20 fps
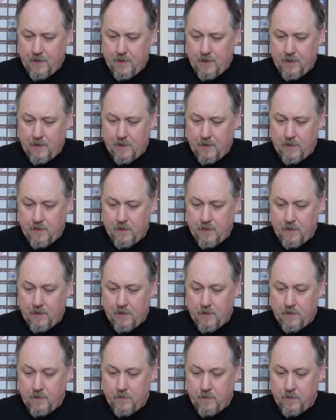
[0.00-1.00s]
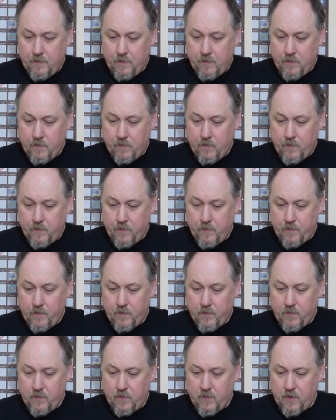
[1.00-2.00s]
Eee,
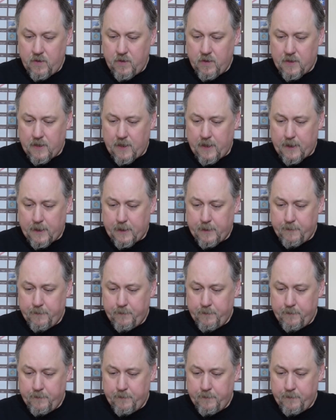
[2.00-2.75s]
no i tak,